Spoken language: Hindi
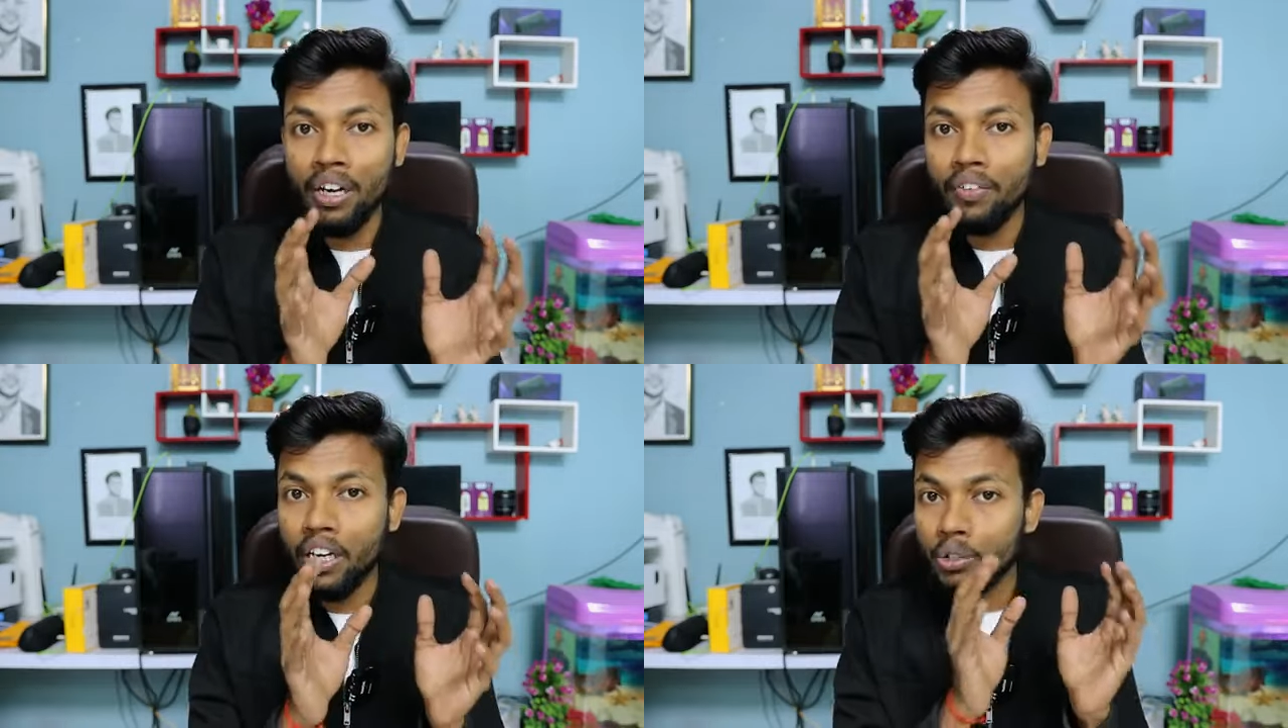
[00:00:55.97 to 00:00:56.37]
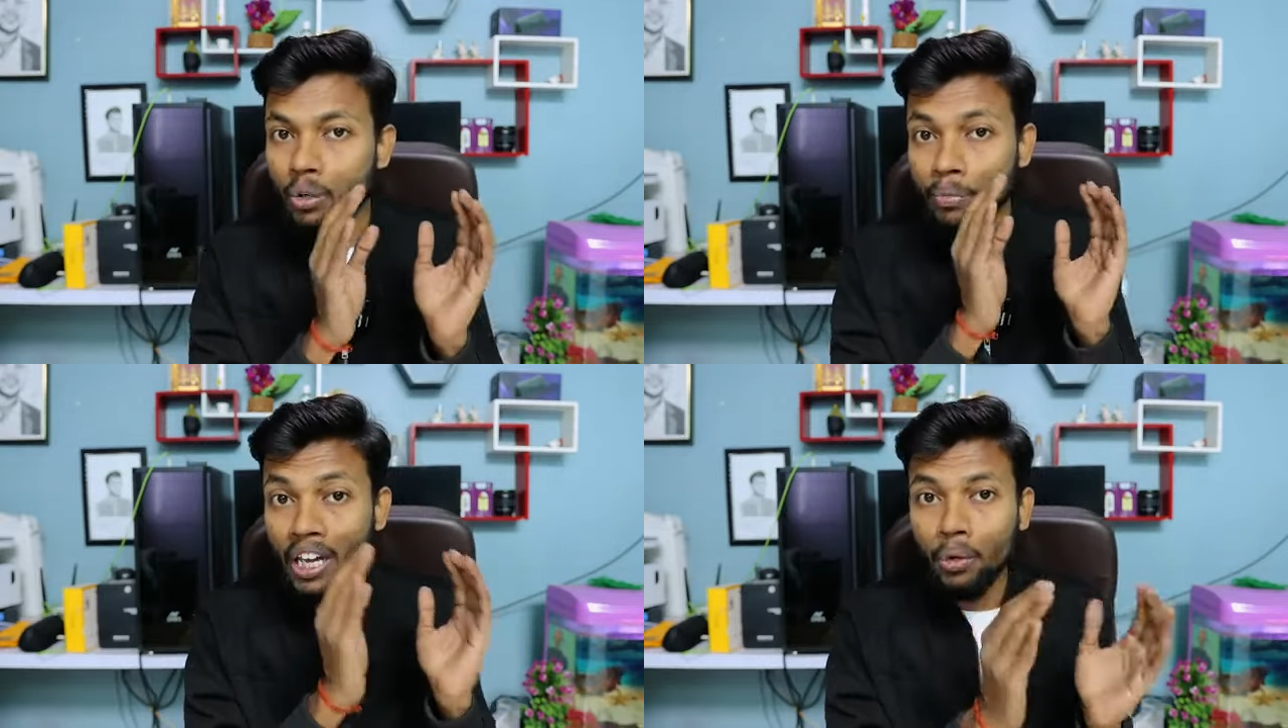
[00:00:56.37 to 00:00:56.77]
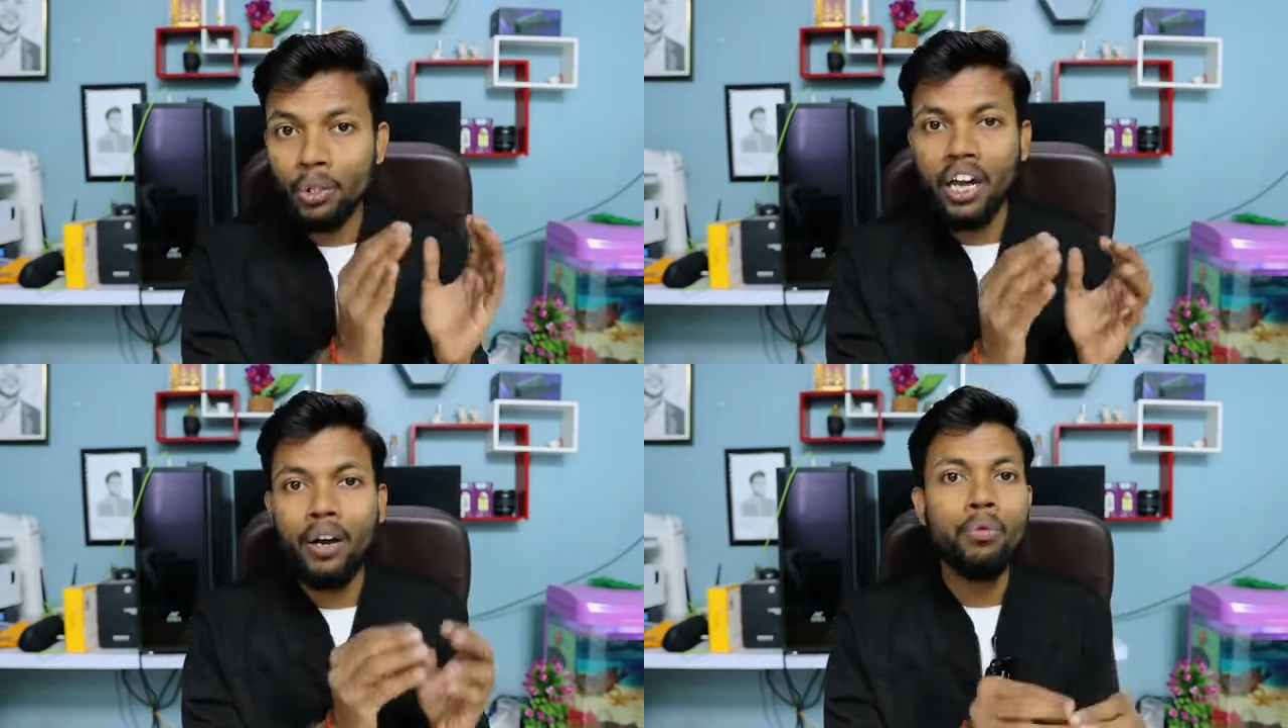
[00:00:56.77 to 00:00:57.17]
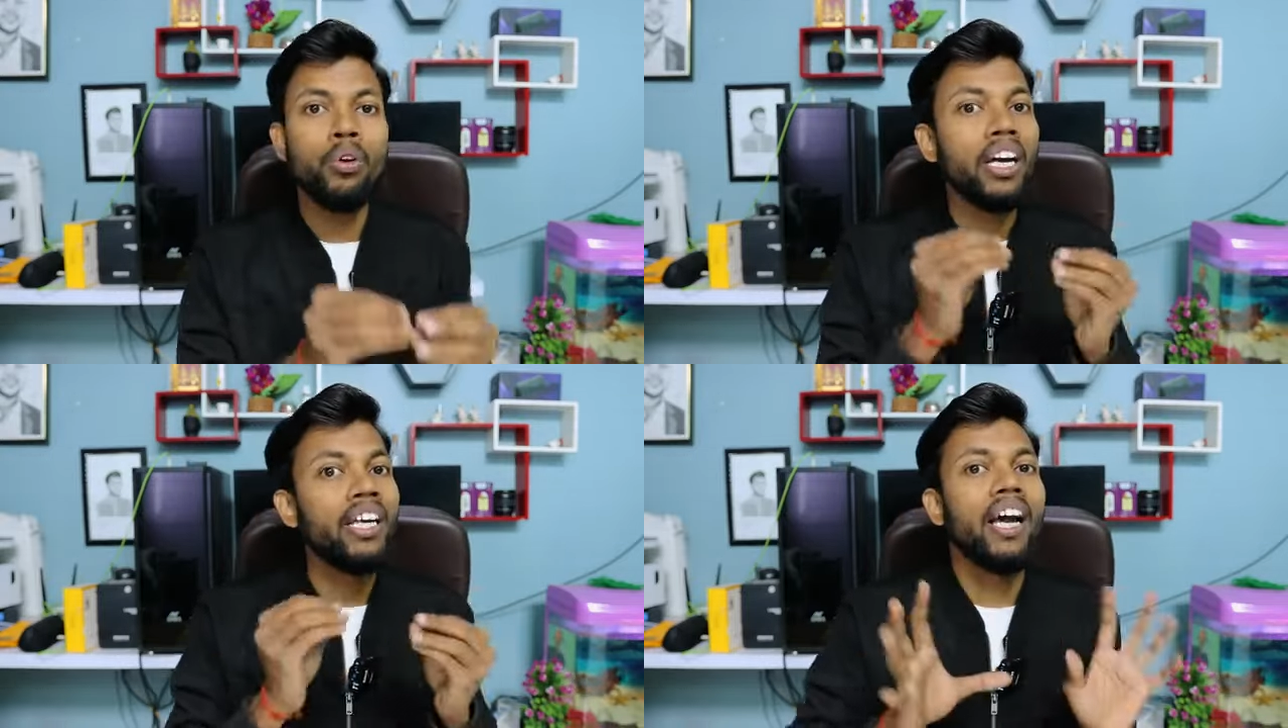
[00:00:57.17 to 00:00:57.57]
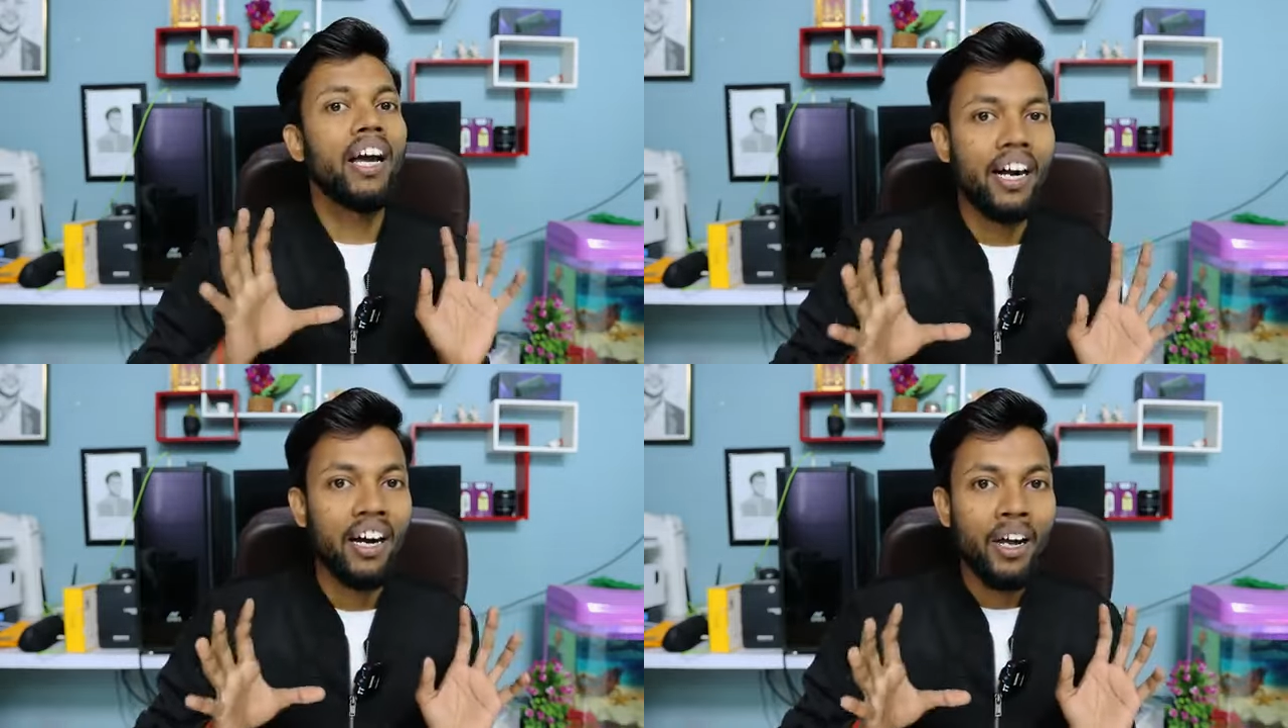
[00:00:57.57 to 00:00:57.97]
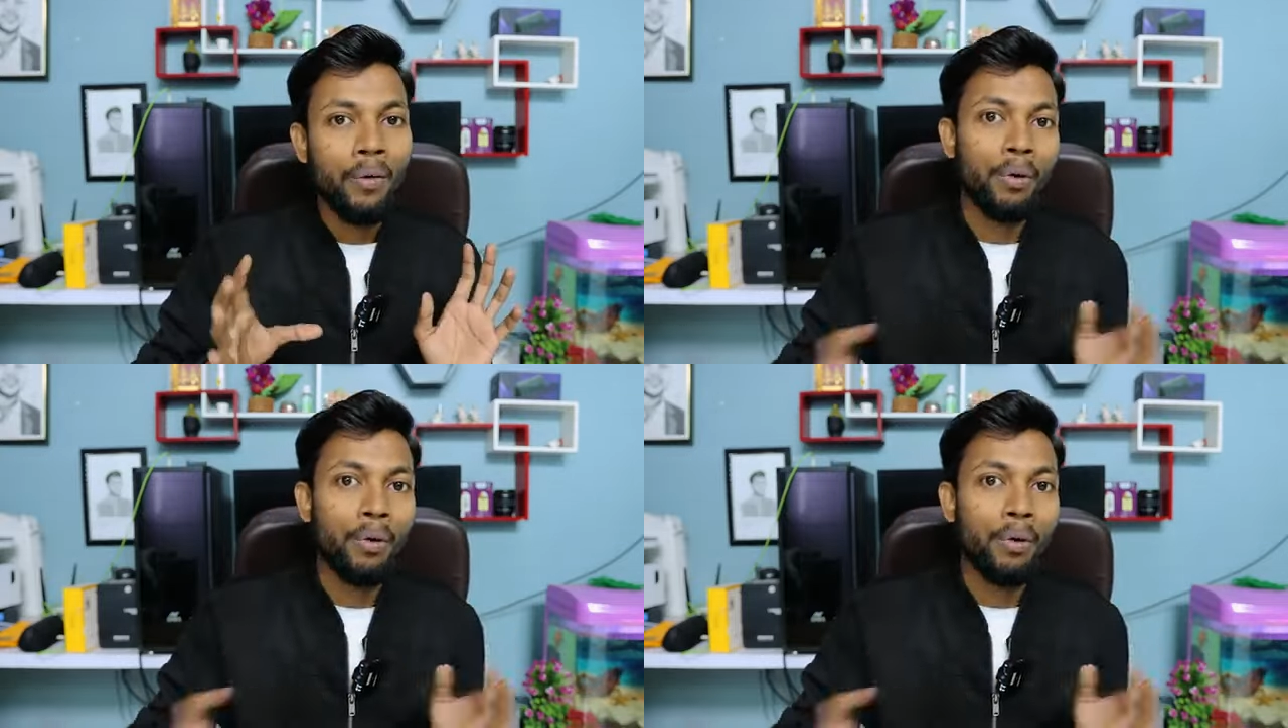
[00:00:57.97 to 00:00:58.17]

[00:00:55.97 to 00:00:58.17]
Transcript: पेमेंट वाला जो मेल होता है वो नहीं आया